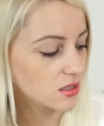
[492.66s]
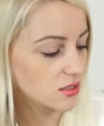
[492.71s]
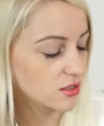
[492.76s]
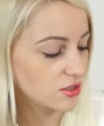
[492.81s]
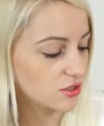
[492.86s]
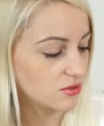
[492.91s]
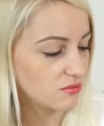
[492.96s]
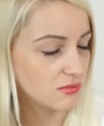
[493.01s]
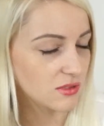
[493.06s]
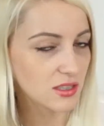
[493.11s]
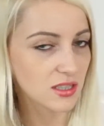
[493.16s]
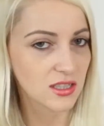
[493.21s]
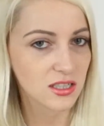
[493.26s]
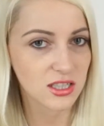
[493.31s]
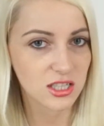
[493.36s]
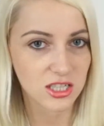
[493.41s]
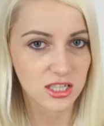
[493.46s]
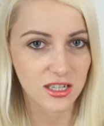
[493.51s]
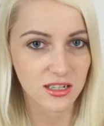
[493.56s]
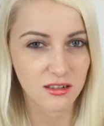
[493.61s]
zimne
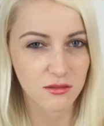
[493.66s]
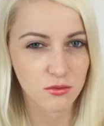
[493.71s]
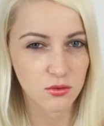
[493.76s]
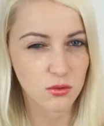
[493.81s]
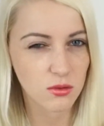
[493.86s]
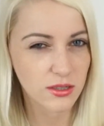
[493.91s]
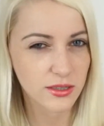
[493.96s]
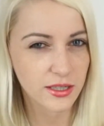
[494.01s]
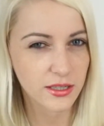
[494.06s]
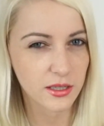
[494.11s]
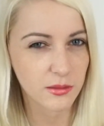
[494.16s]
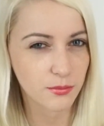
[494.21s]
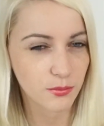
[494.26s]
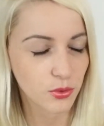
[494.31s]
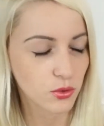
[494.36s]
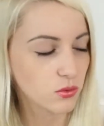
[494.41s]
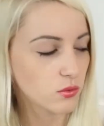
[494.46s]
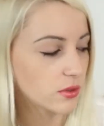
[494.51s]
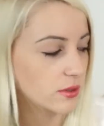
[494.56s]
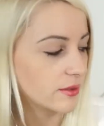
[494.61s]
i szare i w ogóle takie
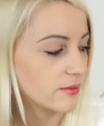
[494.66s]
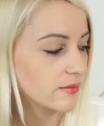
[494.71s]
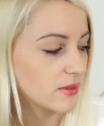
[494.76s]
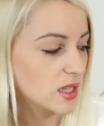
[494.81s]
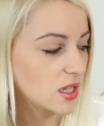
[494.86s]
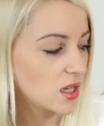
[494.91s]
ponure.